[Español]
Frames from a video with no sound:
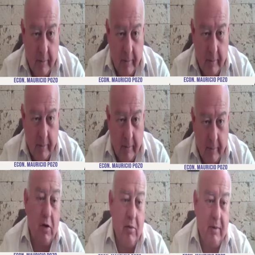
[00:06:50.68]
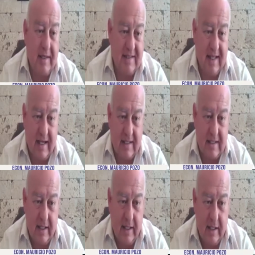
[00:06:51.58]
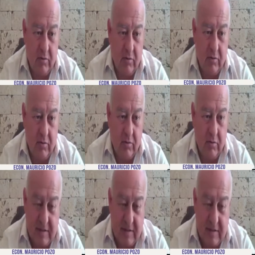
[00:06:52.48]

pero no hay cómo basarse en una